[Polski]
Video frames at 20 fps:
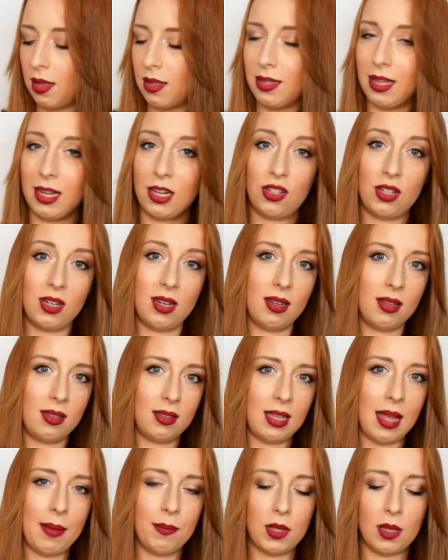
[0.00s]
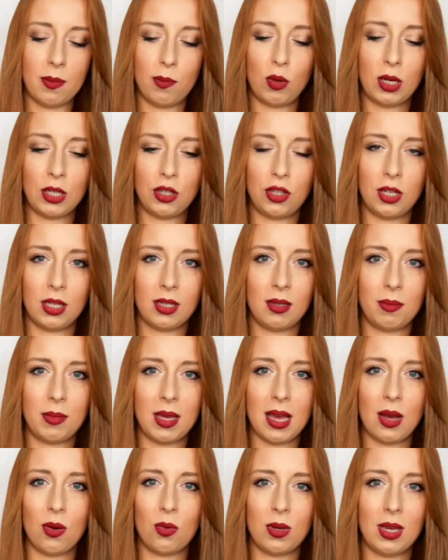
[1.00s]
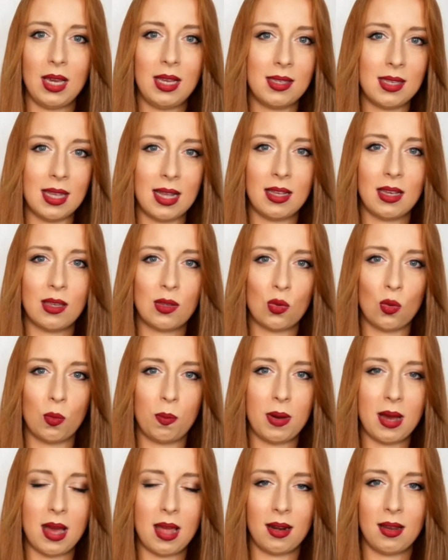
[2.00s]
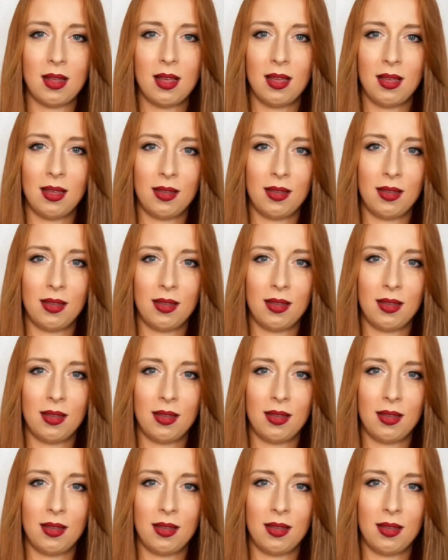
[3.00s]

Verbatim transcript: Także tamten płaszczyk miał i cenę super,